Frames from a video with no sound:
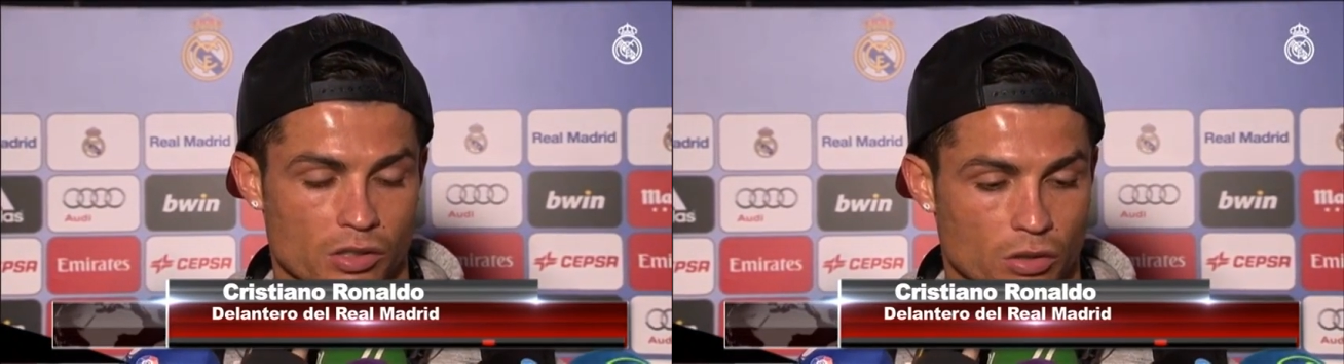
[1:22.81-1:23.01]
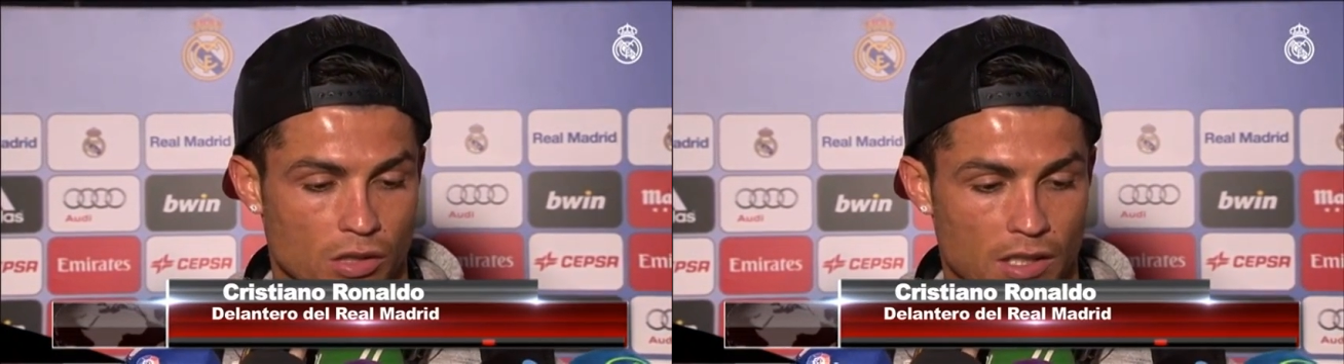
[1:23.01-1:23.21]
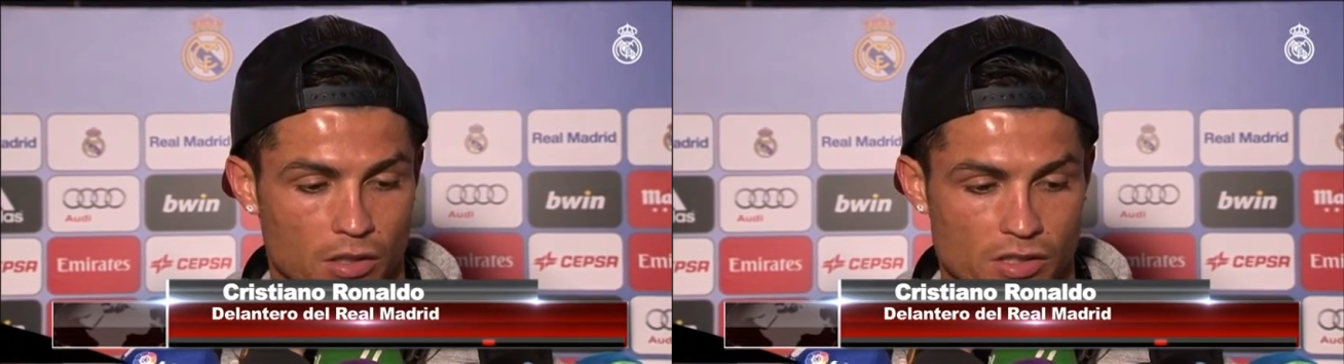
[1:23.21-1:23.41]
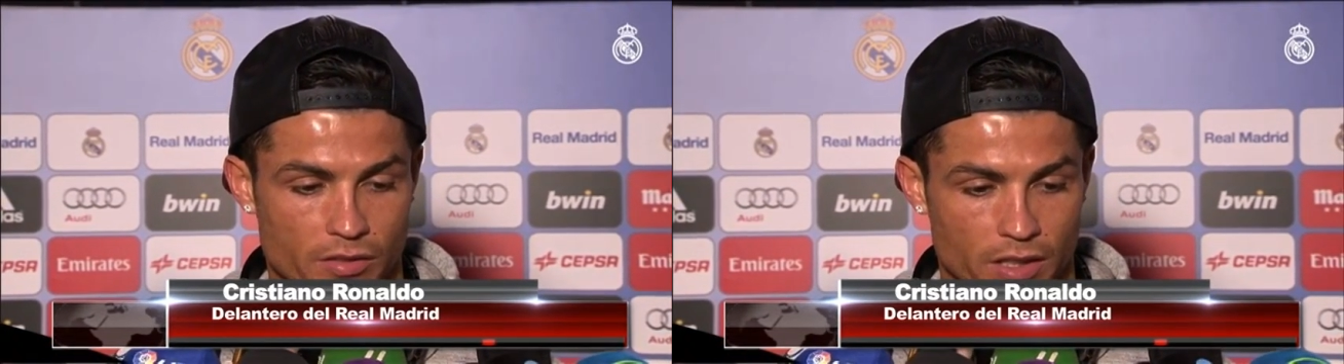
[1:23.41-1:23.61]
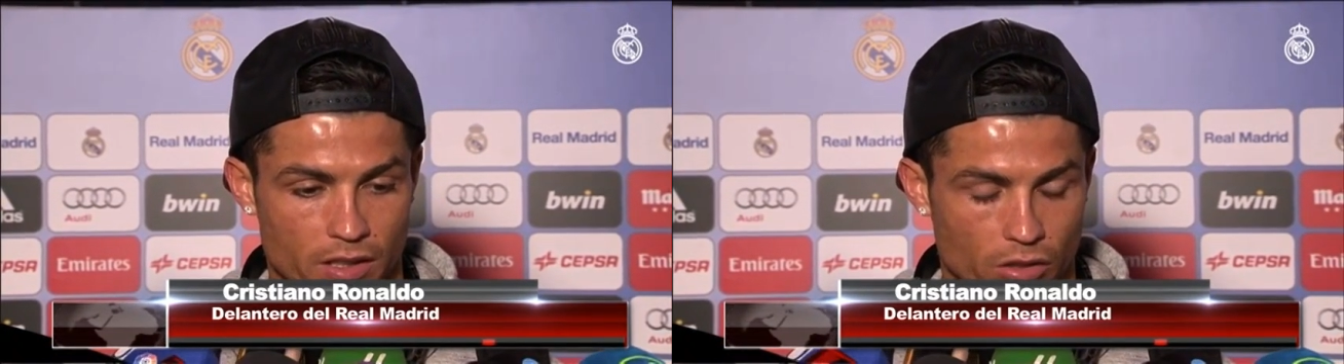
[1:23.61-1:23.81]
resultados
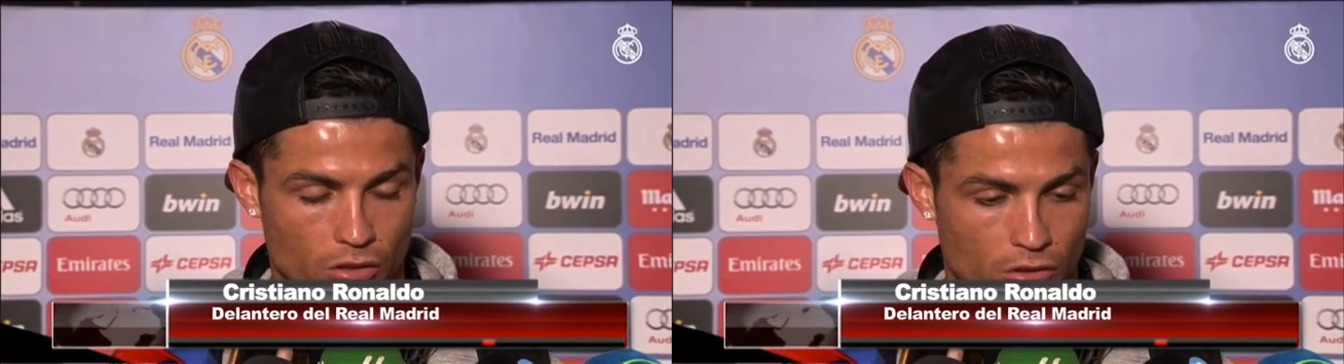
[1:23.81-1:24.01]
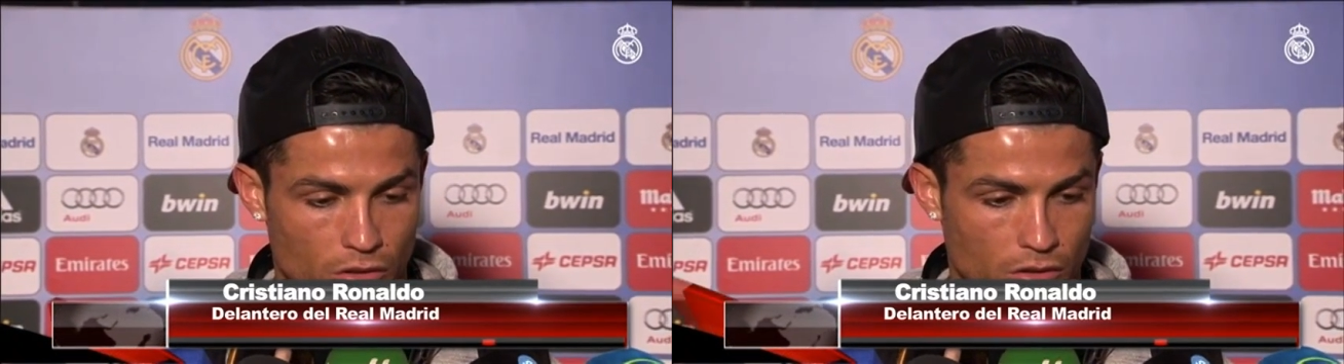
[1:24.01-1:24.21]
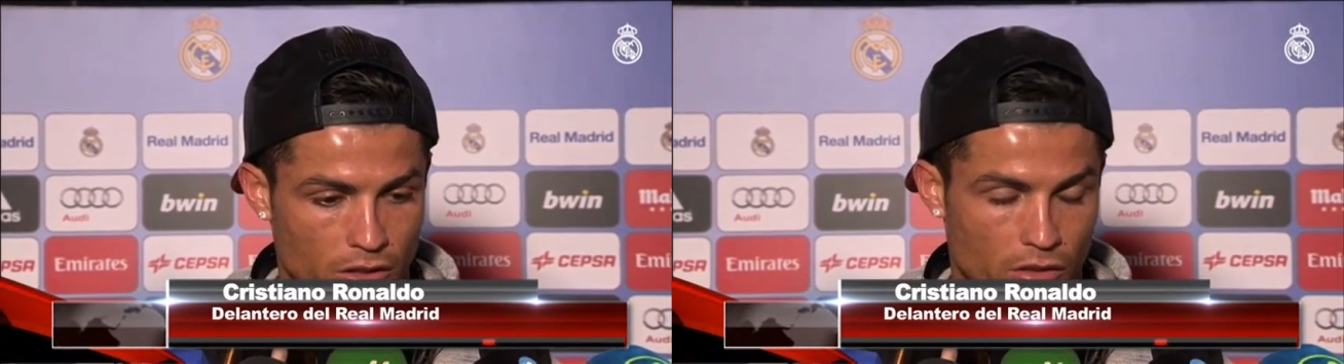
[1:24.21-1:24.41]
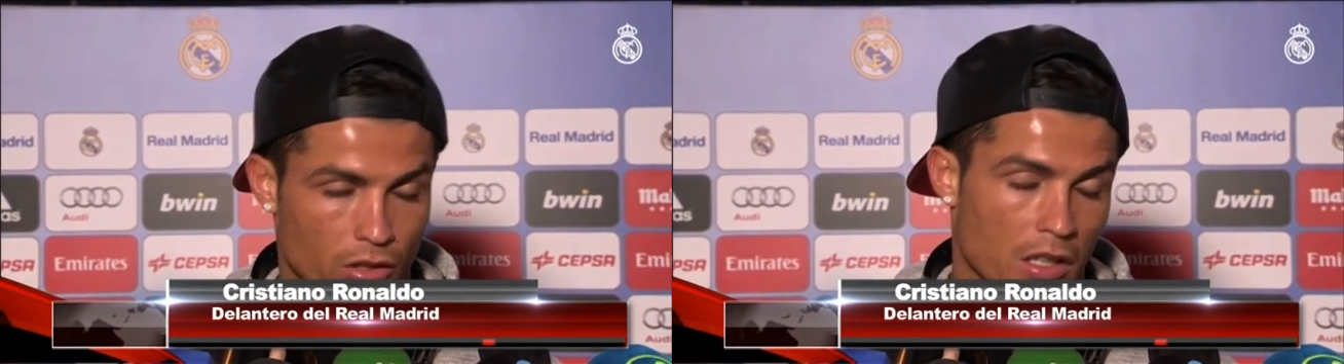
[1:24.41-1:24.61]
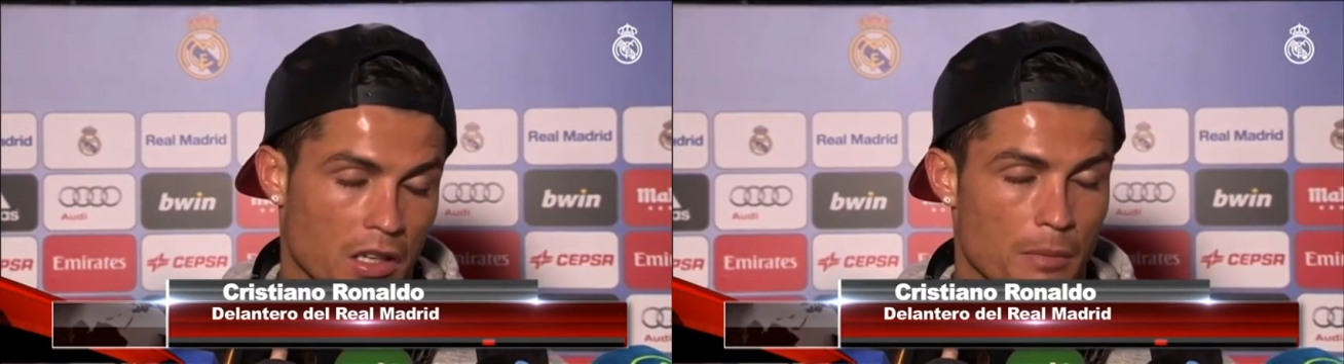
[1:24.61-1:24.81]
se ven dentro,
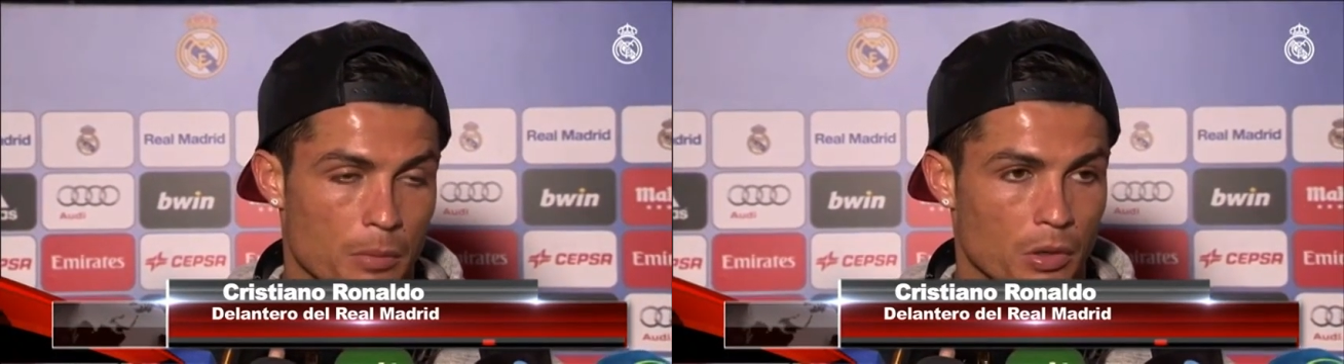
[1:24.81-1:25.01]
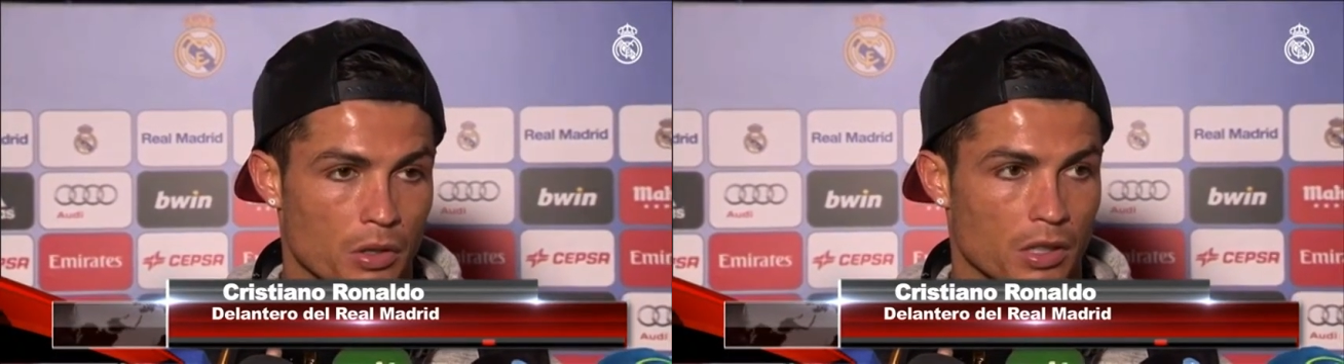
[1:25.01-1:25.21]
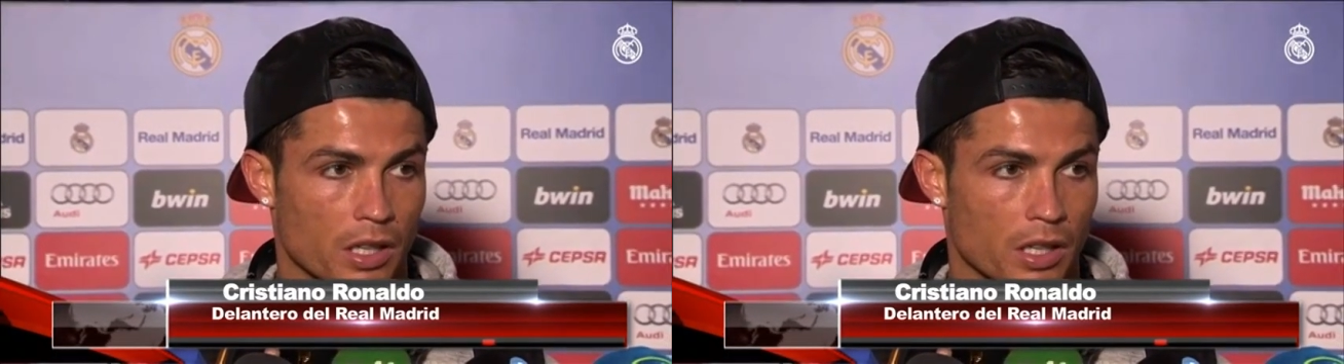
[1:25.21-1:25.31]
dentro del campo.